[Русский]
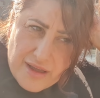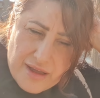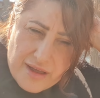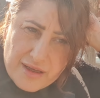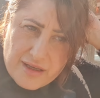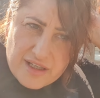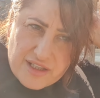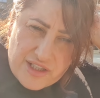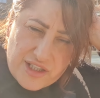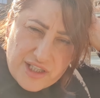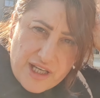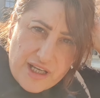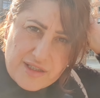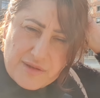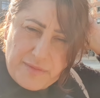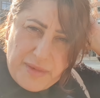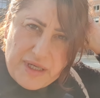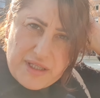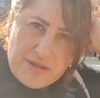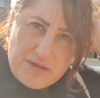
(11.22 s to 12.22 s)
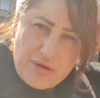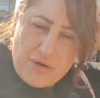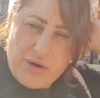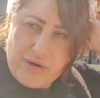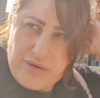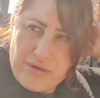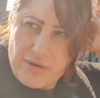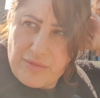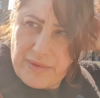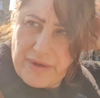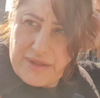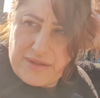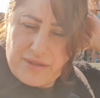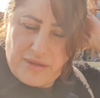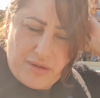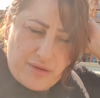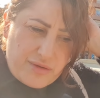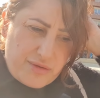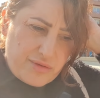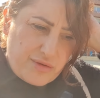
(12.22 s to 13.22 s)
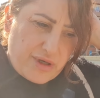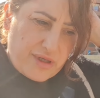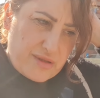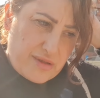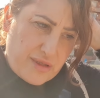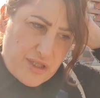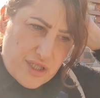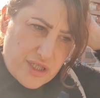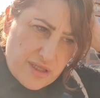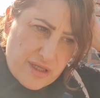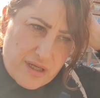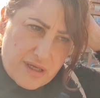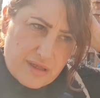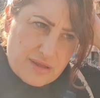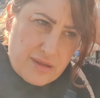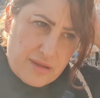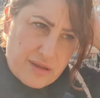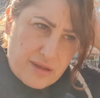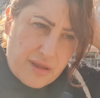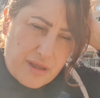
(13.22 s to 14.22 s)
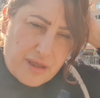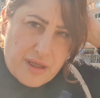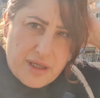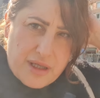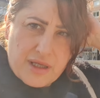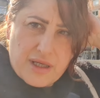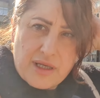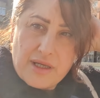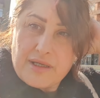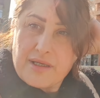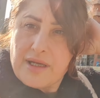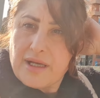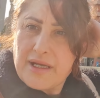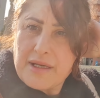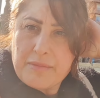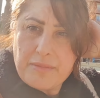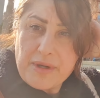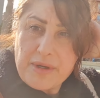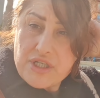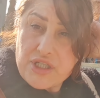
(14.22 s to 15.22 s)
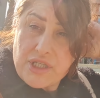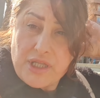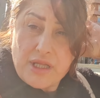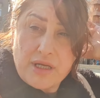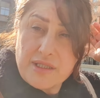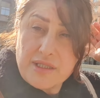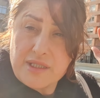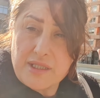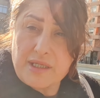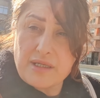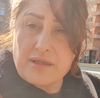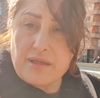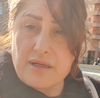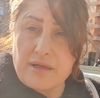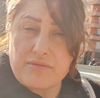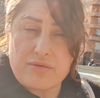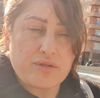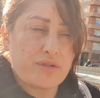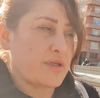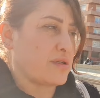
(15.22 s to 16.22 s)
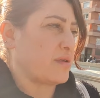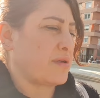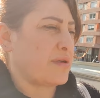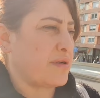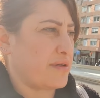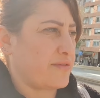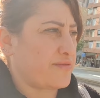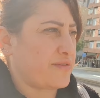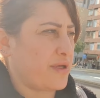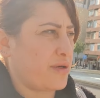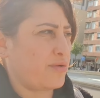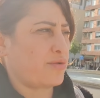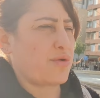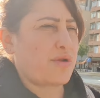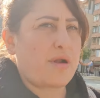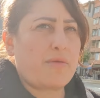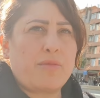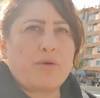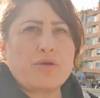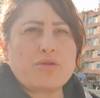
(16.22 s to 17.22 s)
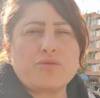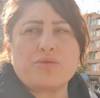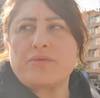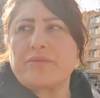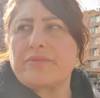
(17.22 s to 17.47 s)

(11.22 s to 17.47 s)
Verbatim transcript: Сейчас потихоньку-потихоньку отошла. Еле пошла, сделала вот эту вторую работу.